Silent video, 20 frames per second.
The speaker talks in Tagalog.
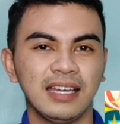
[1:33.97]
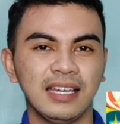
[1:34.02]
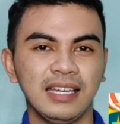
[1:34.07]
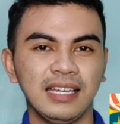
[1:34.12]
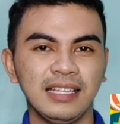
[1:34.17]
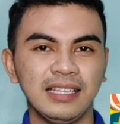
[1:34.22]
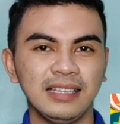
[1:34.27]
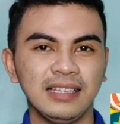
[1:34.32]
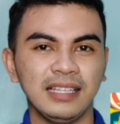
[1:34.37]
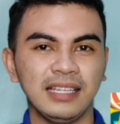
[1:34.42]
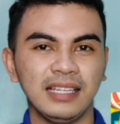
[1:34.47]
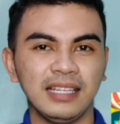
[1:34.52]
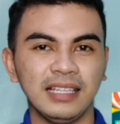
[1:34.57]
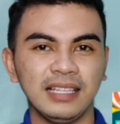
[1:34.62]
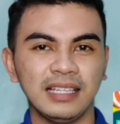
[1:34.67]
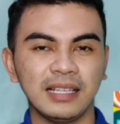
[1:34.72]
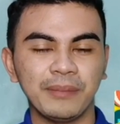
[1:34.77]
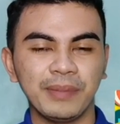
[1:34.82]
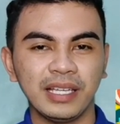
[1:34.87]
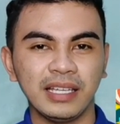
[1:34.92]
And
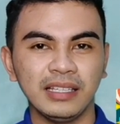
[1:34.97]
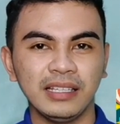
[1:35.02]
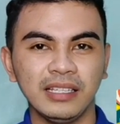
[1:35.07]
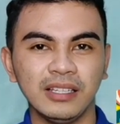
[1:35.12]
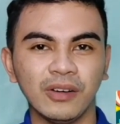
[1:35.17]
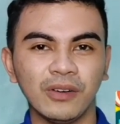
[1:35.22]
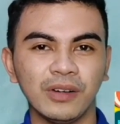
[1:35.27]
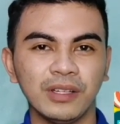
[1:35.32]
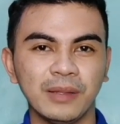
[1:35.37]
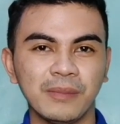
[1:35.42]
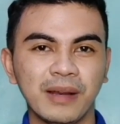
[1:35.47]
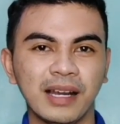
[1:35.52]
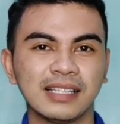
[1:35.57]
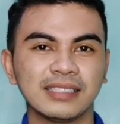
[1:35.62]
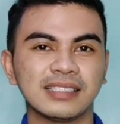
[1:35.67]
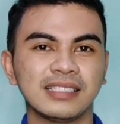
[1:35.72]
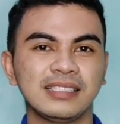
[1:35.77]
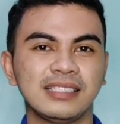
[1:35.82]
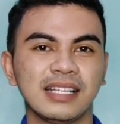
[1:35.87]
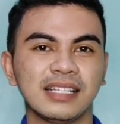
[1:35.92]
then, nagbigay din ako ng
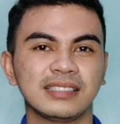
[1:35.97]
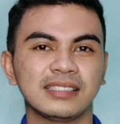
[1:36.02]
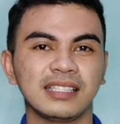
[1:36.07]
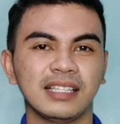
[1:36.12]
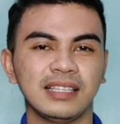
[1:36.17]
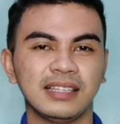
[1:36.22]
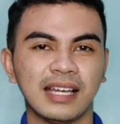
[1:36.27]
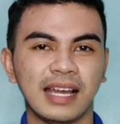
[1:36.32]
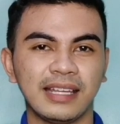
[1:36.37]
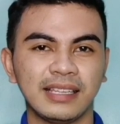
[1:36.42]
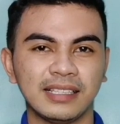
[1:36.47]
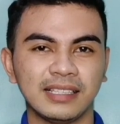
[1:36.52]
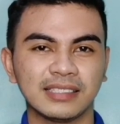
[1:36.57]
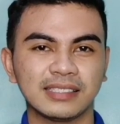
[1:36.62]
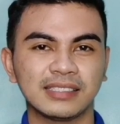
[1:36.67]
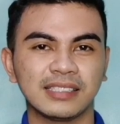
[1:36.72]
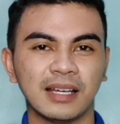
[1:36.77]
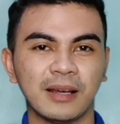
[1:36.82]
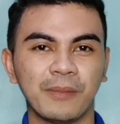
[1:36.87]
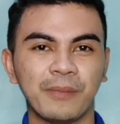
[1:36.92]
mga suggested
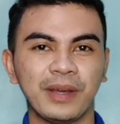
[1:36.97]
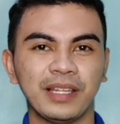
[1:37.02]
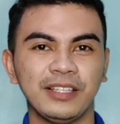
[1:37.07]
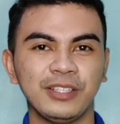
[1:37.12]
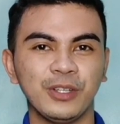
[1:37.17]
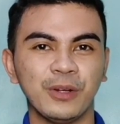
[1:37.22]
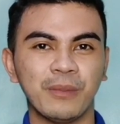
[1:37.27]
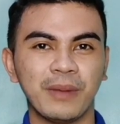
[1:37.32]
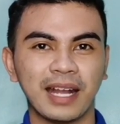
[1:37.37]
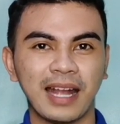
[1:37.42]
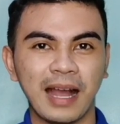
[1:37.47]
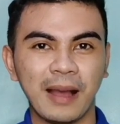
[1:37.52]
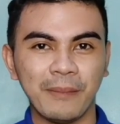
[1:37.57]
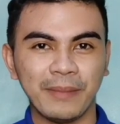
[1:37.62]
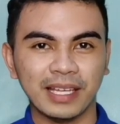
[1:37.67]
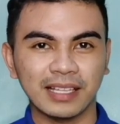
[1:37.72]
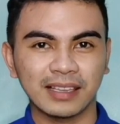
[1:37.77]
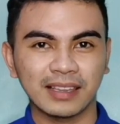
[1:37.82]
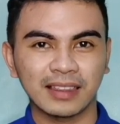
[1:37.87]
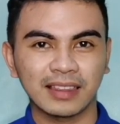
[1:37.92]
titles na pwede nyo
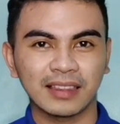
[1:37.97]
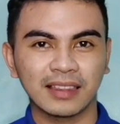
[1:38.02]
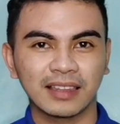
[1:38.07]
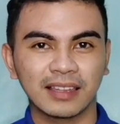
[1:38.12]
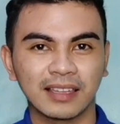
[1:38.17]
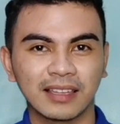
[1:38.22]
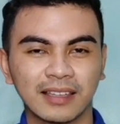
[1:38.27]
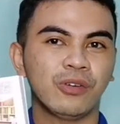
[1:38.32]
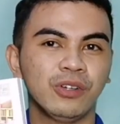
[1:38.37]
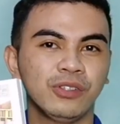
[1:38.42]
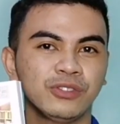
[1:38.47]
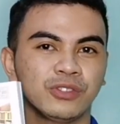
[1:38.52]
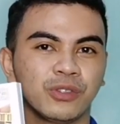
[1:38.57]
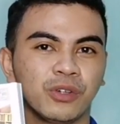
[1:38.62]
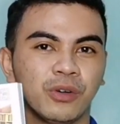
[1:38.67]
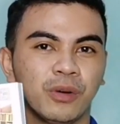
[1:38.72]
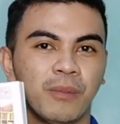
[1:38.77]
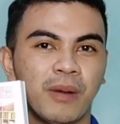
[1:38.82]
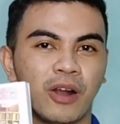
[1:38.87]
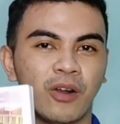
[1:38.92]
magamit. Oh,
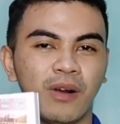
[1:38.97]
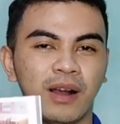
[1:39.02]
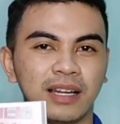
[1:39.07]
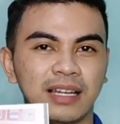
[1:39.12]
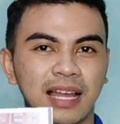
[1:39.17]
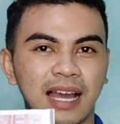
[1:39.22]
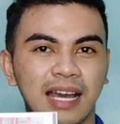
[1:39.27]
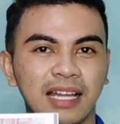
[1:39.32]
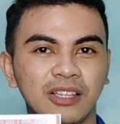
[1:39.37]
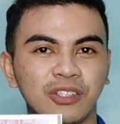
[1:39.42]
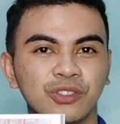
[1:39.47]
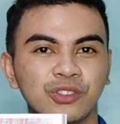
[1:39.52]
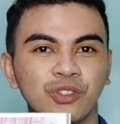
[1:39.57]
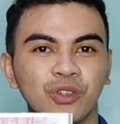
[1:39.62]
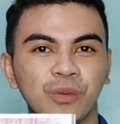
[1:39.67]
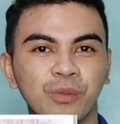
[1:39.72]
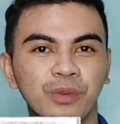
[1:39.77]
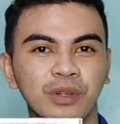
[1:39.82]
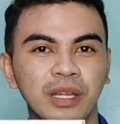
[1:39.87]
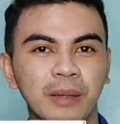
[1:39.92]
so bago ang lahat,
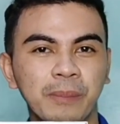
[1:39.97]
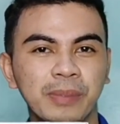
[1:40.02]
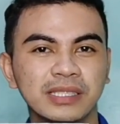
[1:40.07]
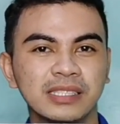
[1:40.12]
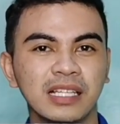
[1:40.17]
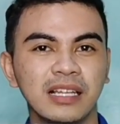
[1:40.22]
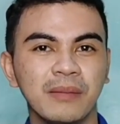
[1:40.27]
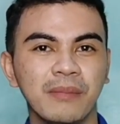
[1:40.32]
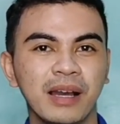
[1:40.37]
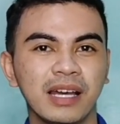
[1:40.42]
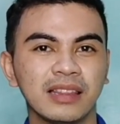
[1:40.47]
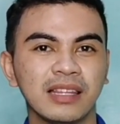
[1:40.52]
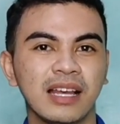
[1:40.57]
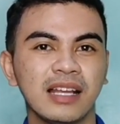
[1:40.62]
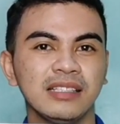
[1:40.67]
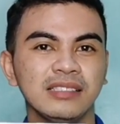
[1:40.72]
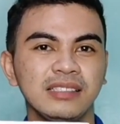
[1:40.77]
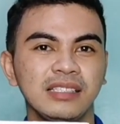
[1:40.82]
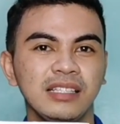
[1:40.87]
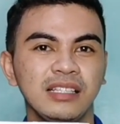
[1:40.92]
gusto ko munang
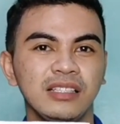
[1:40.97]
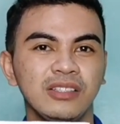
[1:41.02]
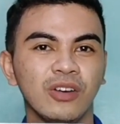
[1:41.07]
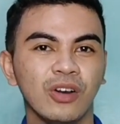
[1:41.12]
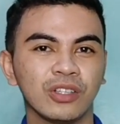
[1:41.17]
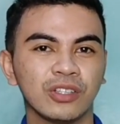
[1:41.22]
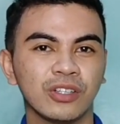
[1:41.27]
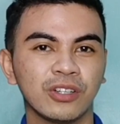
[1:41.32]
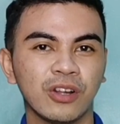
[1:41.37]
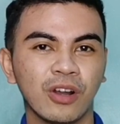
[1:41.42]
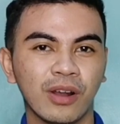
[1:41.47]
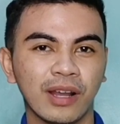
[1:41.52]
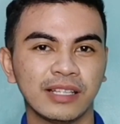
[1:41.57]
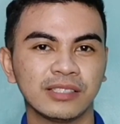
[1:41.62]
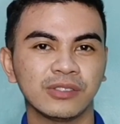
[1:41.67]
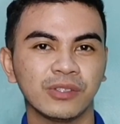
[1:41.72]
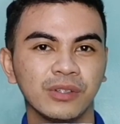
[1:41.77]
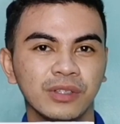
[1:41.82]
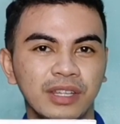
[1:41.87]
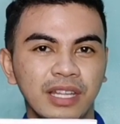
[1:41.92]
pasalamatan si Dr.
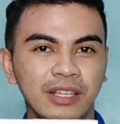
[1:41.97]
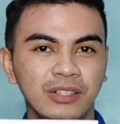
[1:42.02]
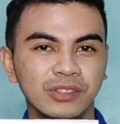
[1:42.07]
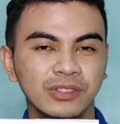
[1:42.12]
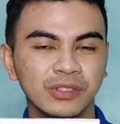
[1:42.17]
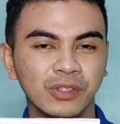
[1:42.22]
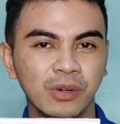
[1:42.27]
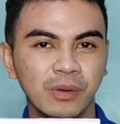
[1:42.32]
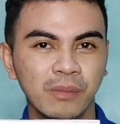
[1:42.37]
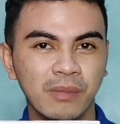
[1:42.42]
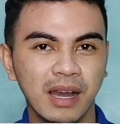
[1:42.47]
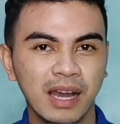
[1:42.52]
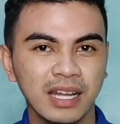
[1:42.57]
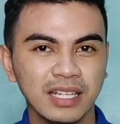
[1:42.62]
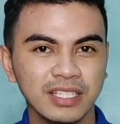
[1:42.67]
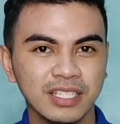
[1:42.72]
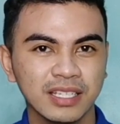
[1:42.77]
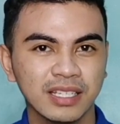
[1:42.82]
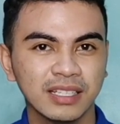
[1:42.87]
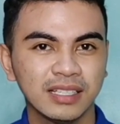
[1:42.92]
Roque. So thank you so
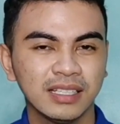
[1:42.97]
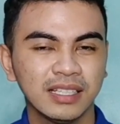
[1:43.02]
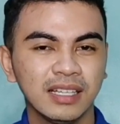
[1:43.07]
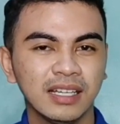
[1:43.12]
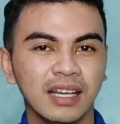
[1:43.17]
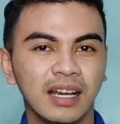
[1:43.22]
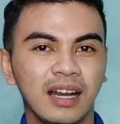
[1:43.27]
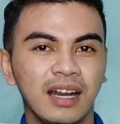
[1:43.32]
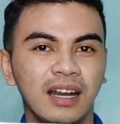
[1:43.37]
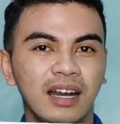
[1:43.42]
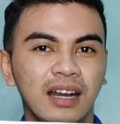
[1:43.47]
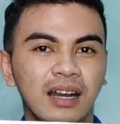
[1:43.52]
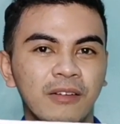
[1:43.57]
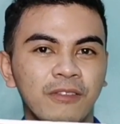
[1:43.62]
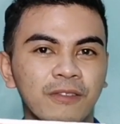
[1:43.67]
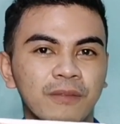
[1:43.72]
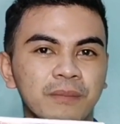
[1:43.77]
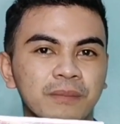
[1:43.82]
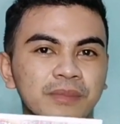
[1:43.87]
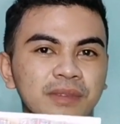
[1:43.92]
much,
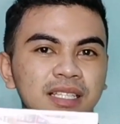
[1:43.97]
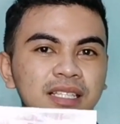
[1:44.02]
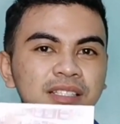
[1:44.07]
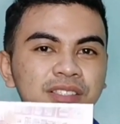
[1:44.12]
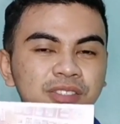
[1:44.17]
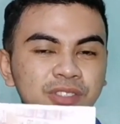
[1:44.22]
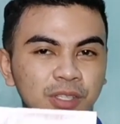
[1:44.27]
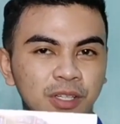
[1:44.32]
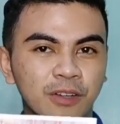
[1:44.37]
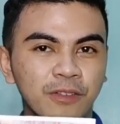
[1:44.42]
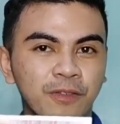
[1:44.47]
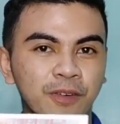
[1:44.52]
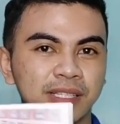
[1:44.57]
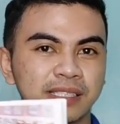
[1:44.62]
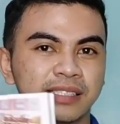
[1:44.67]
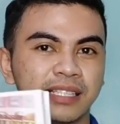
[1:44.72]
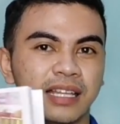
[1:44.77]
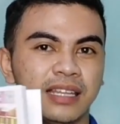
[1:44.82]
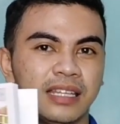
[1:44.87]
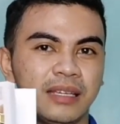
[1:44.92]
uh, sir, for
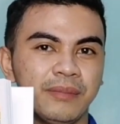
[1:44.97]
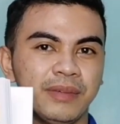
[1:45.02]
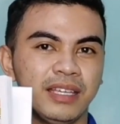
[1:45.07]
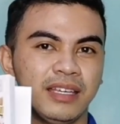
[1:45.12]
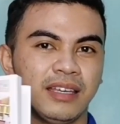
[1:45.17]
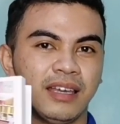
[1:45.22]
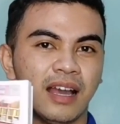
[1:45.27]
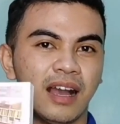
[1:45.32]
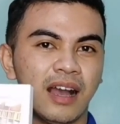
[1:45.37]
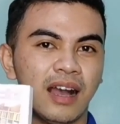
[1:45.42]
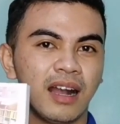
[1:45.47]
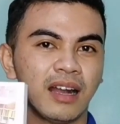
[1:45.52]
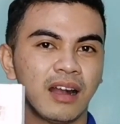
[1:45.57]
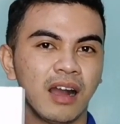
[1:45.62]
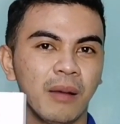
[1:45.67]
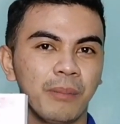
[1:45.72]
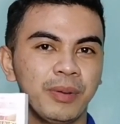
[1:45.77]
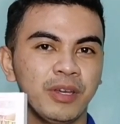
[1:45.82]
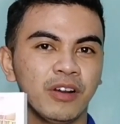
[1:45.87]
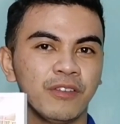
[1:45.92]
sending me a
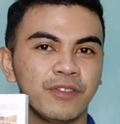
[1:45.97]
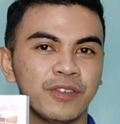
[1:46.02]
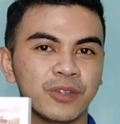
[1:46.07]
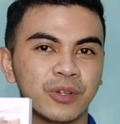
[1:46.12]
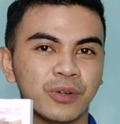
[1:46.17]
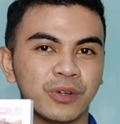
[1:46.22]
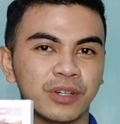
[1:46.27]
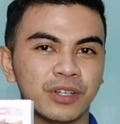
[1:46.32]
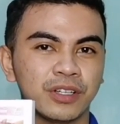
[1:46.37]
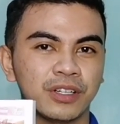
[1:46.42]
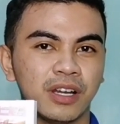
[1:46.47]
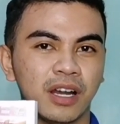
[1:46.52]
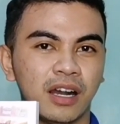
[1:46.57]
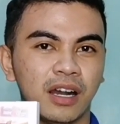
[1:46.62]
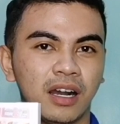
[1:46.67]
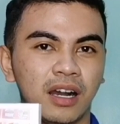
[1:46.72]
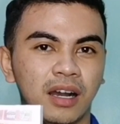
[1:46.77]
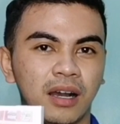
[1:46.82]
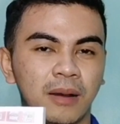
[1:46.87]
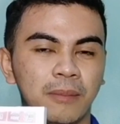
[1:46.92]
copy of your
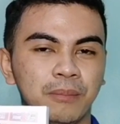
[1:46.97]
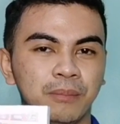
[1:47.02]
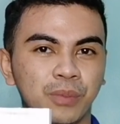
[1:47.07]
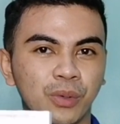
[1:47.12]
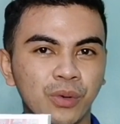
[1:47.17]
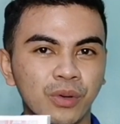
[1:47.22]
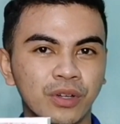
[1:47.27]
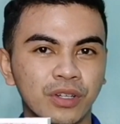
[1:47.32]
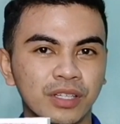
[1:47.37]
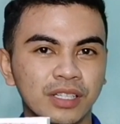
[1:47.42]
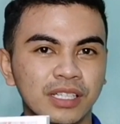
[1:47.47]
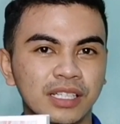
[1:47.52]
uh, book.